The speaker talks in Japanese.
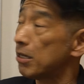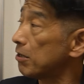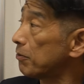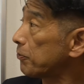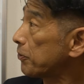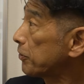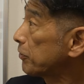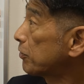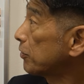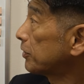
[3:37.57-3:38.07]

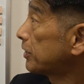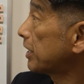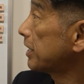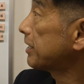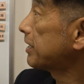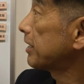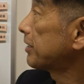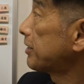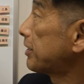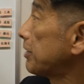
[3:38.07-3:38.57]
フィールド前
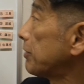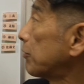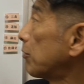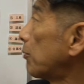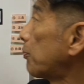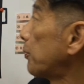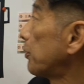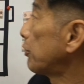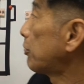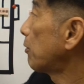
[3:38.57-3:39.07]
節でいうと
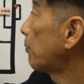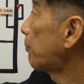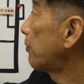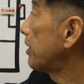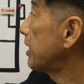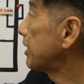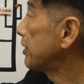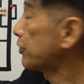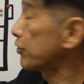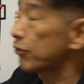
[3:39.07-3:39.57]

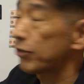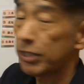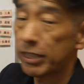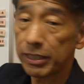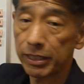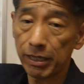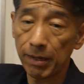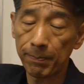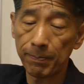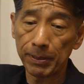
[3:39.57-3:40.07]
フィールドプレーヤー10人
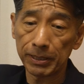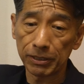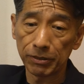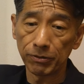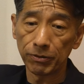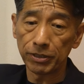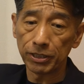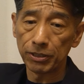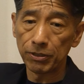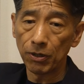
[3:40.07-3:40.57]
先発
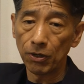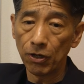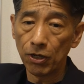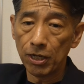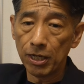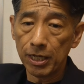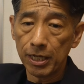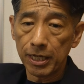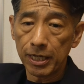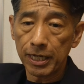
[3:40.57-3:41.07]
のうちの
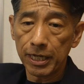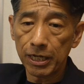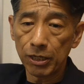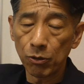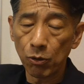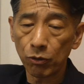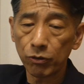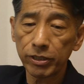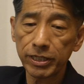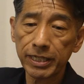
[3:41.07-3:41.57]

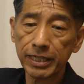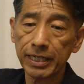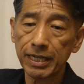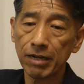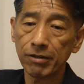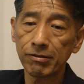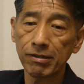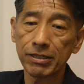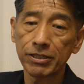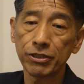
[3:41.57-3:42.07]
6人が1 8